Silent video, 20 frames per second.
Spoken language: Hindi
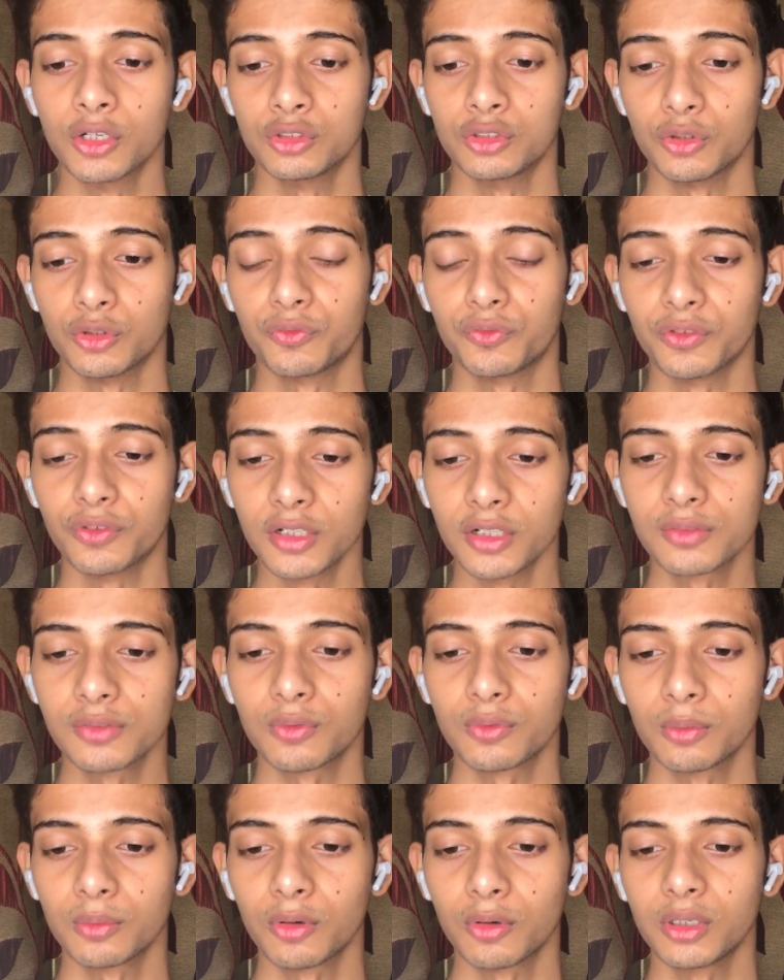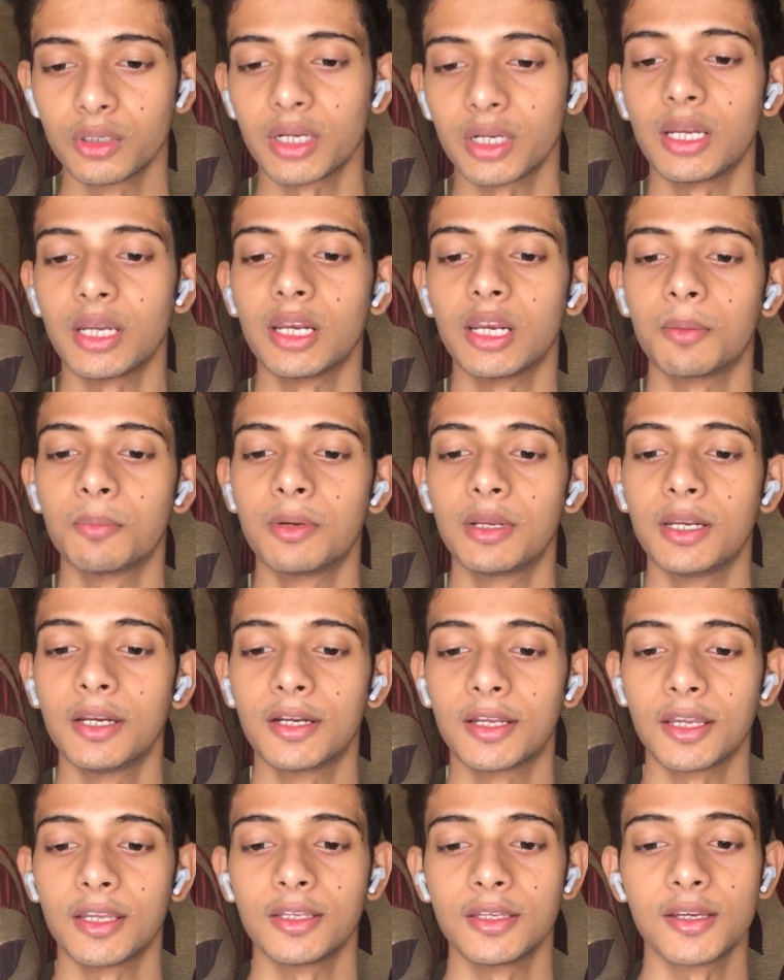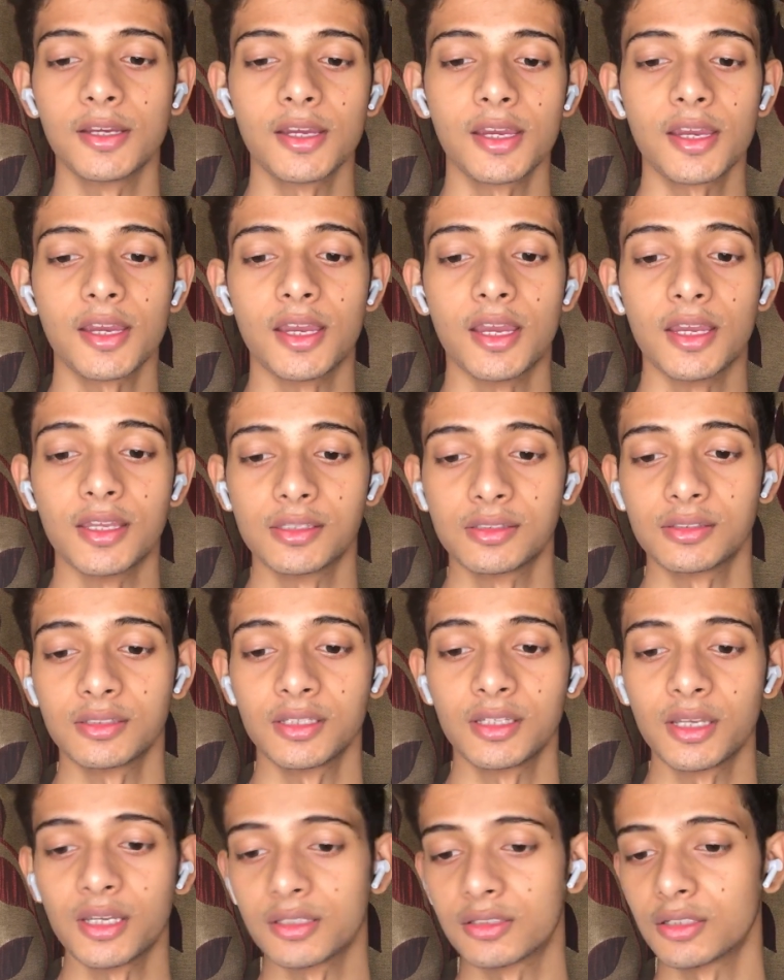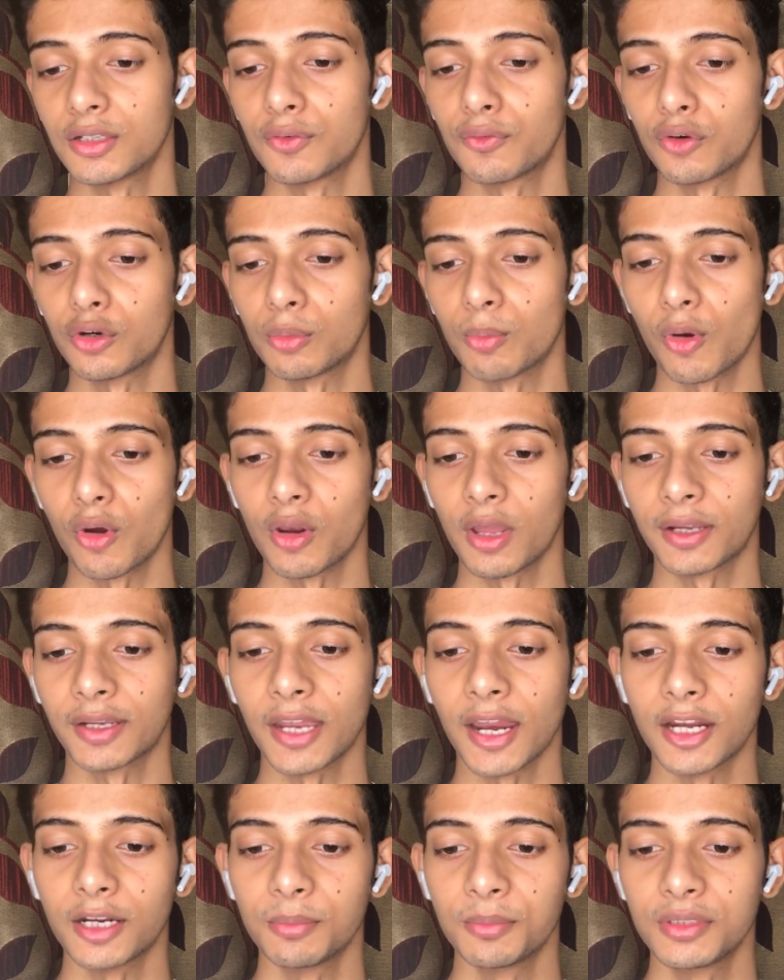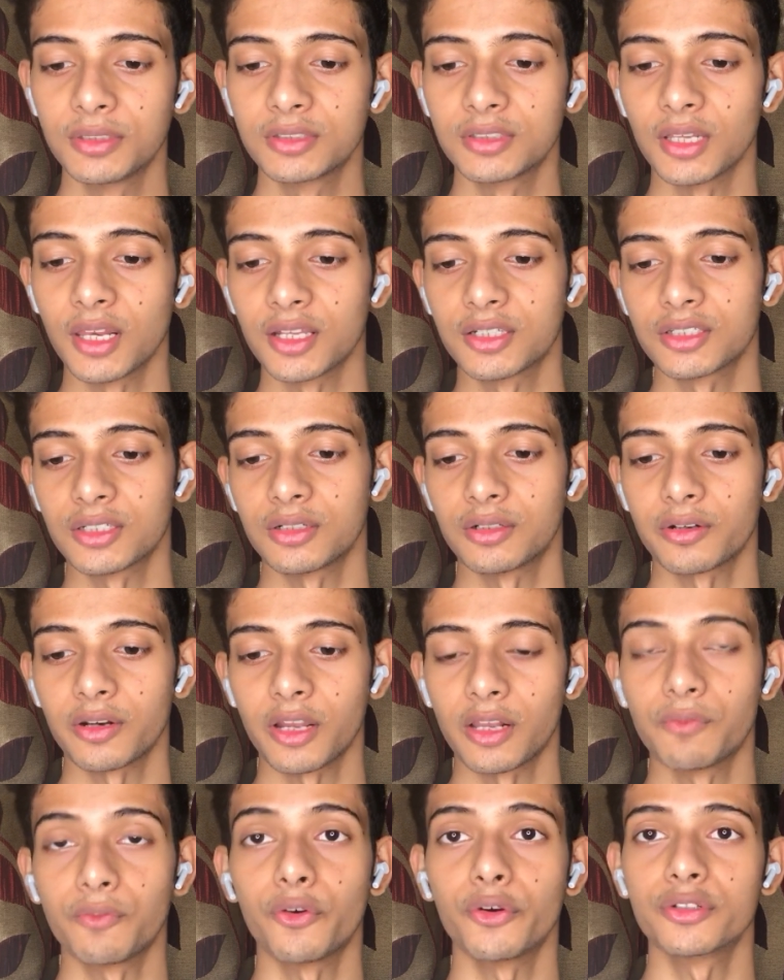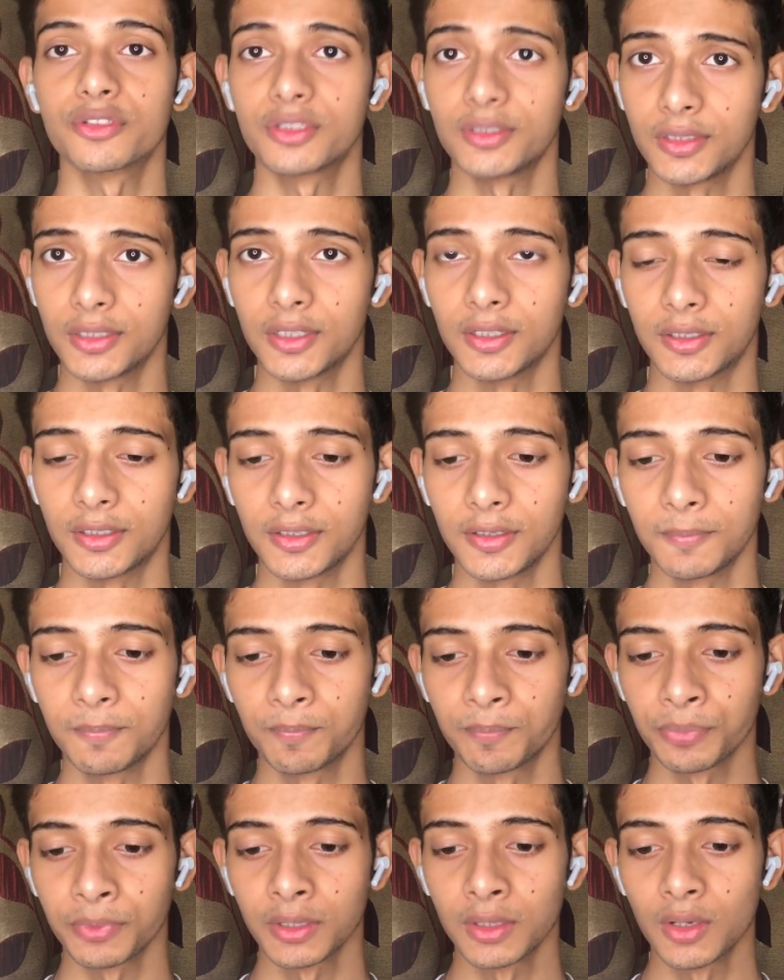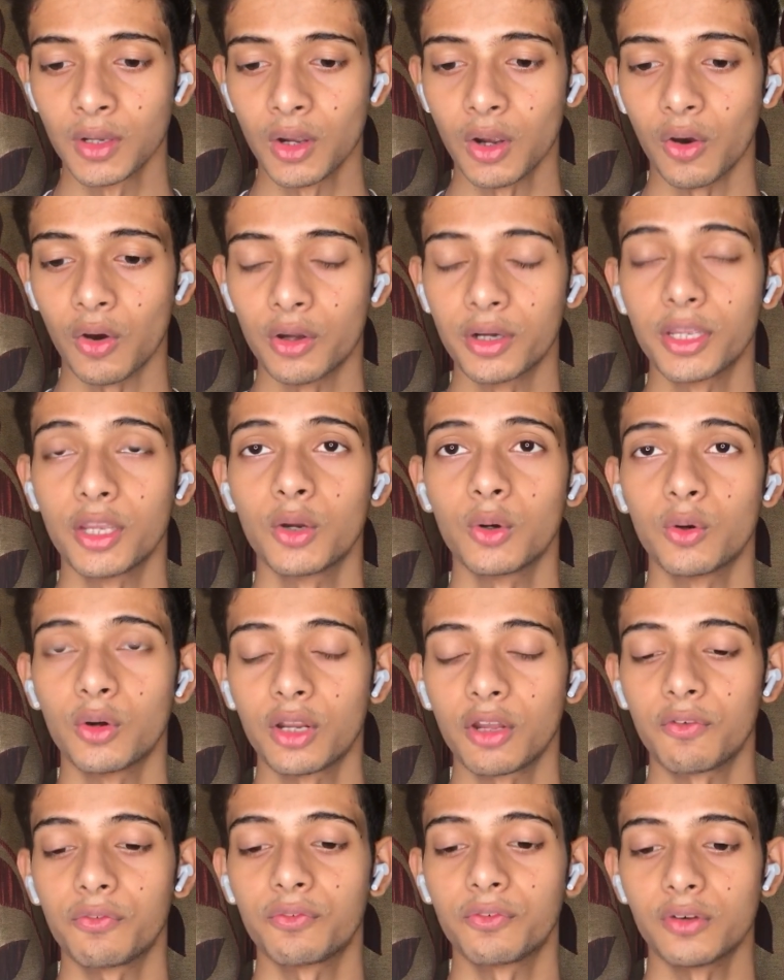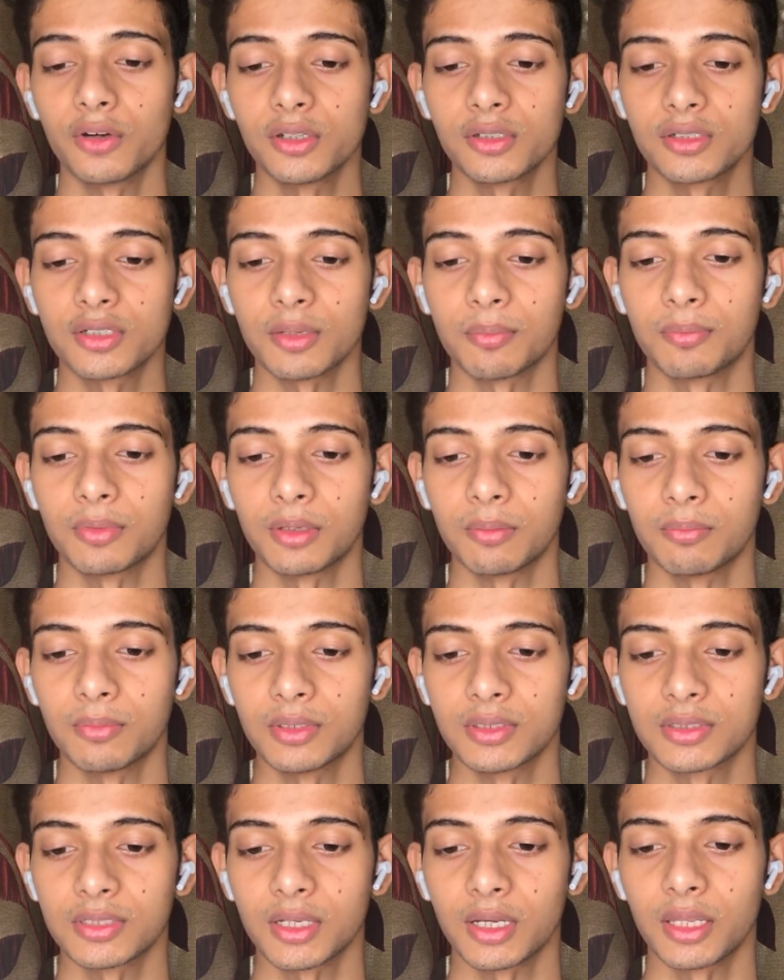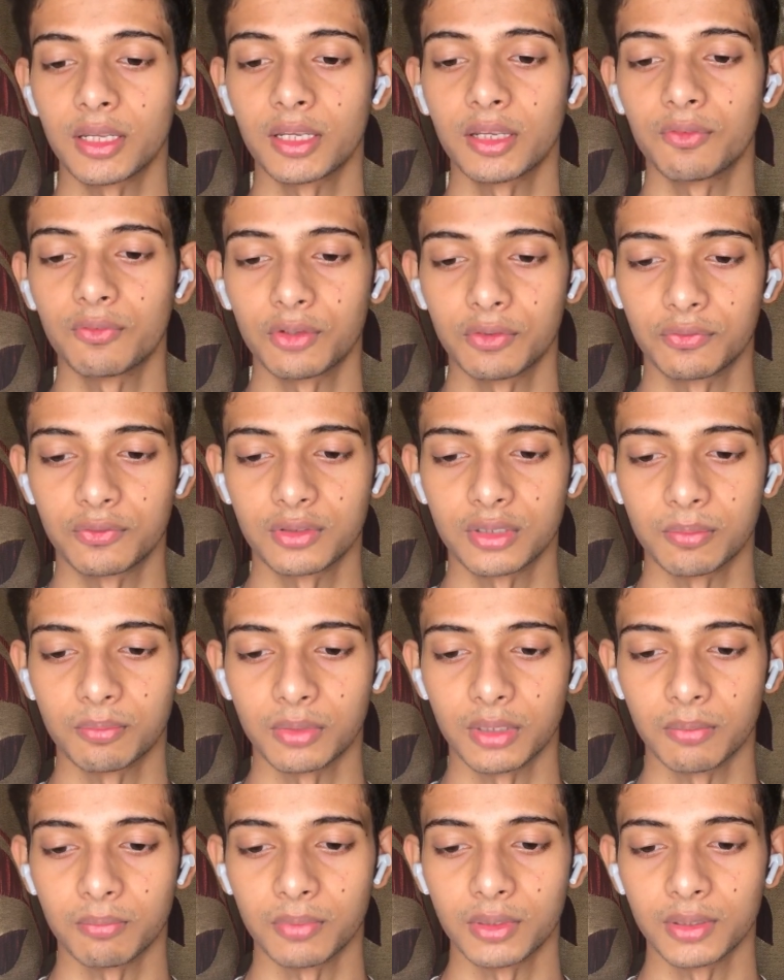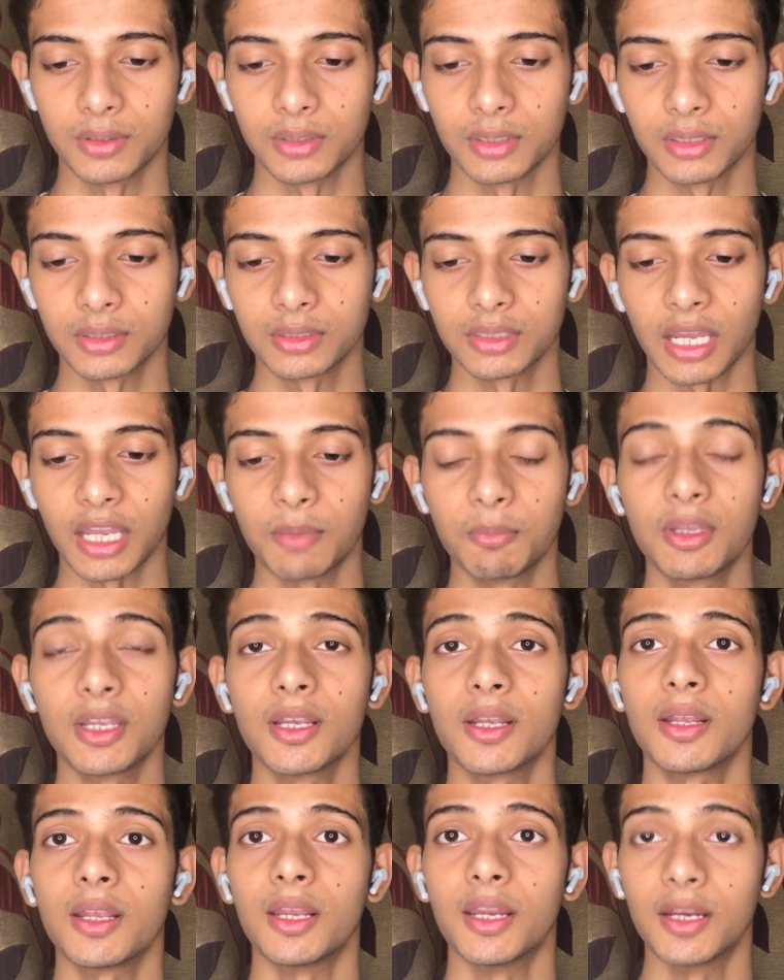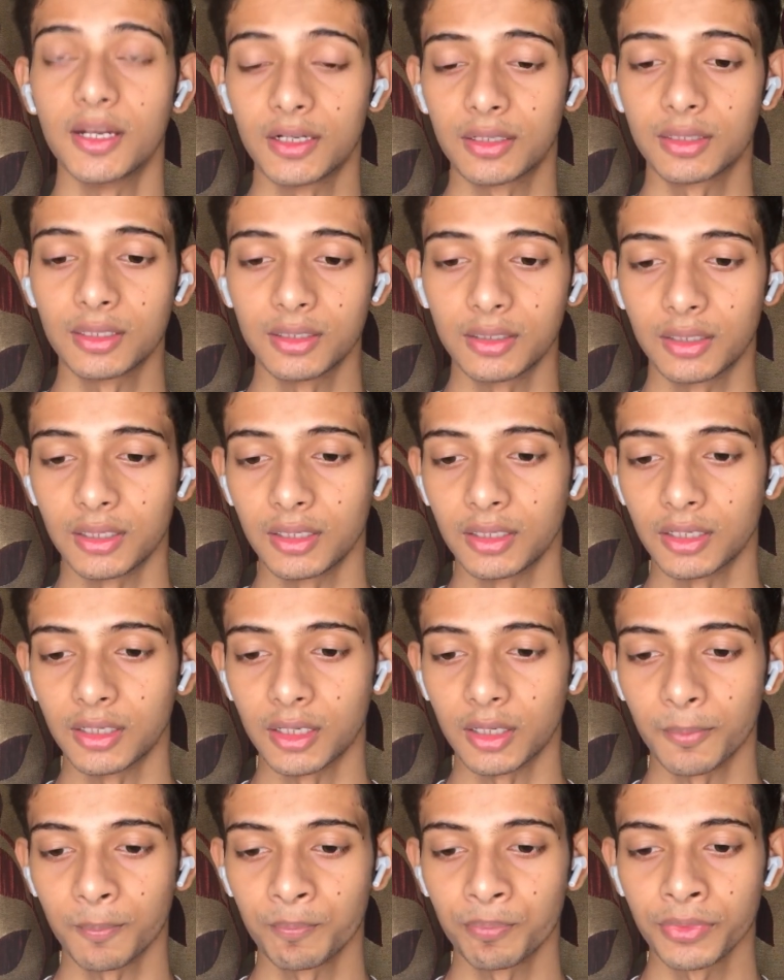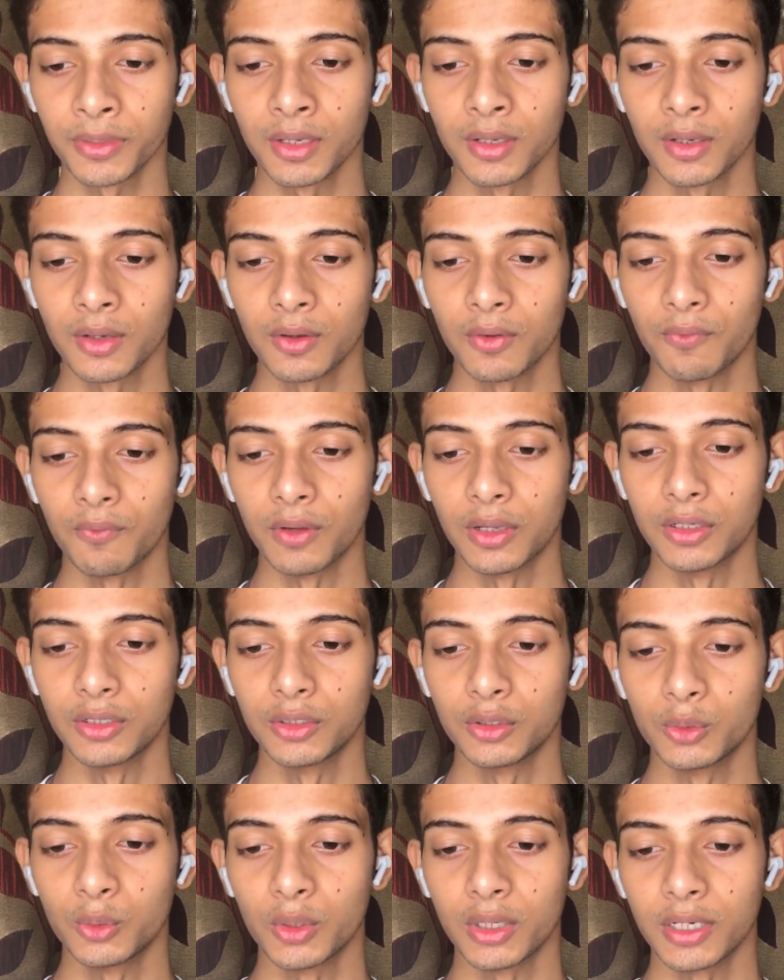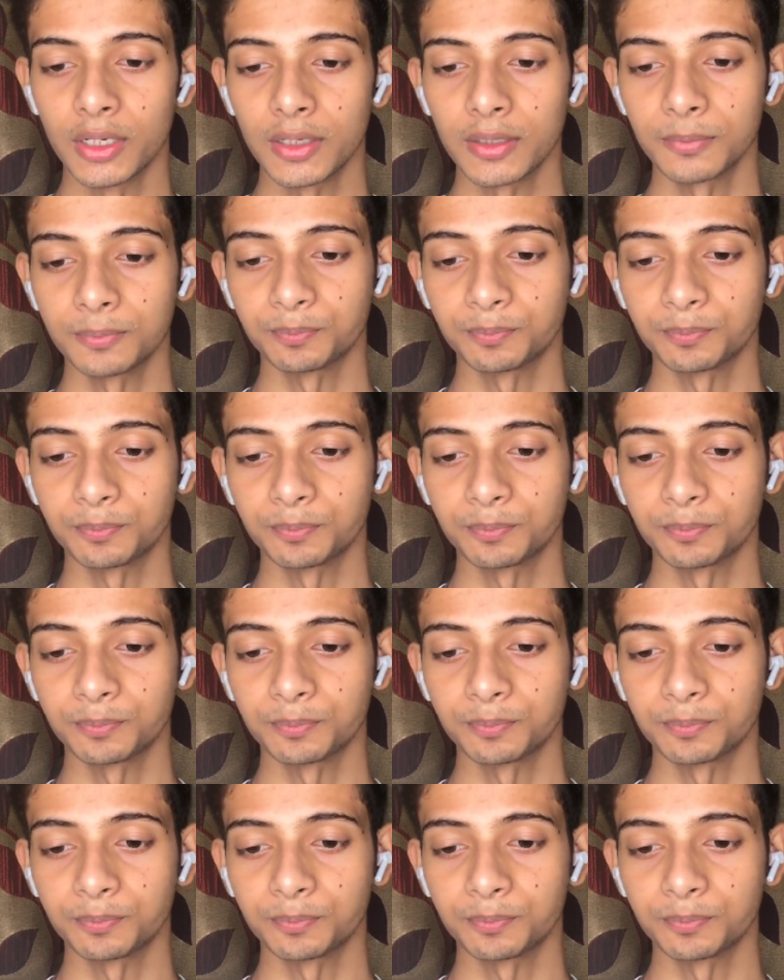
जो फर्स्ट फुटबॉल ट्रायल अपडेट है ये है एस सी एस ए फुटबॉल अकेडमी सिलेक्शन ट्रायल फॉर सीनियर टीम और ये हो रहा है फर्स्ट सेप्टेम्बर से लेके फिफ्थ सेप्टेम्बर तक टाइमिंग है एट थर्टी ए एम वेन्यू है